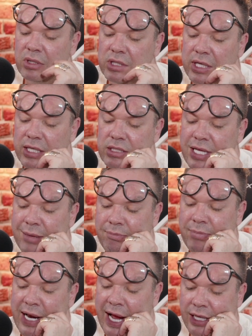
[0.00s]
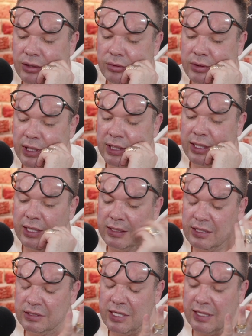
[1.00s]
podcast da Prado, né? Que é,
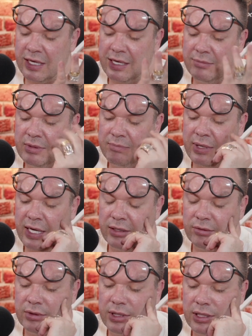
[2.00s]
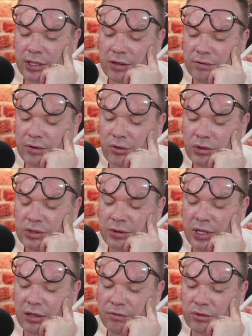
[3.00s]
é acho que é da Gabi Prado, né? Que ele falou,
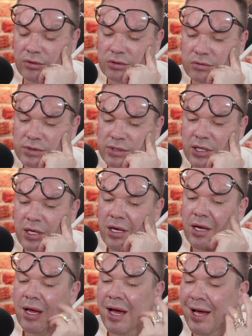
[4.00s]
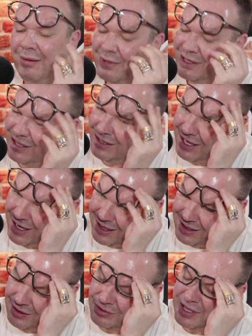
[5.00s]
que ela é. falou de você. Ah, mas até
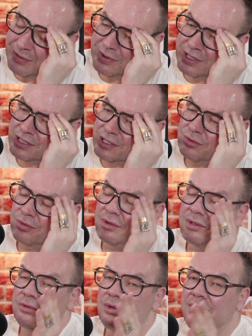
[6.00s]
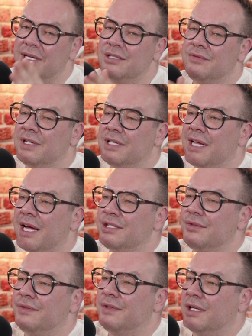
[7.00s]
aí, eu, eu sempre assisti. digo, quando, quando é de
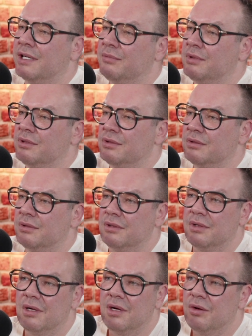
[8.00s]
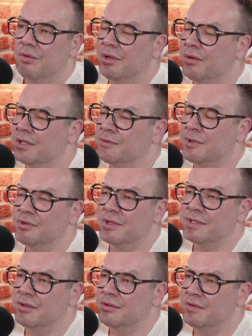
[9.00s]
verdade, fica, bicho. Sim. Quando as
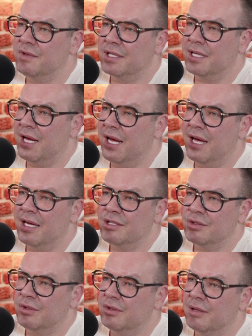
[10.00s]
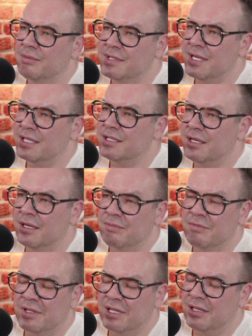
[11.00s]
pessoas são de verdade, Sim. quando a amizade é
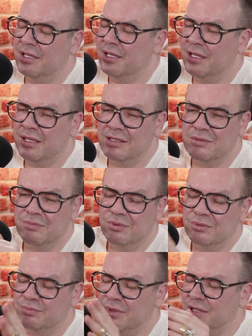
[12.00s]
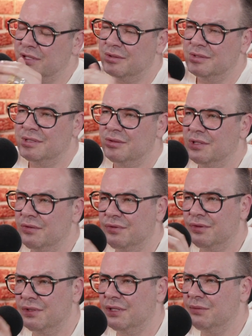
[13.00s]
verdadeira, tipo, Sim. pode acontecer o que
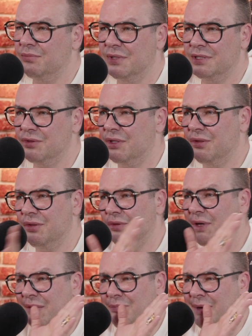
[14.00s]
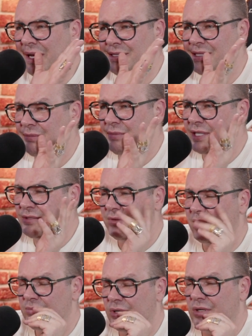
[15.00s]
for, mas quando não é, passa você mesmo, e
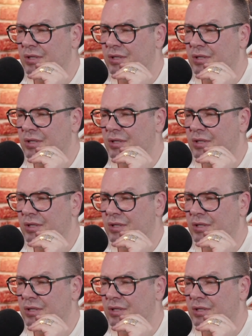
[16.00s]
vai que, embora.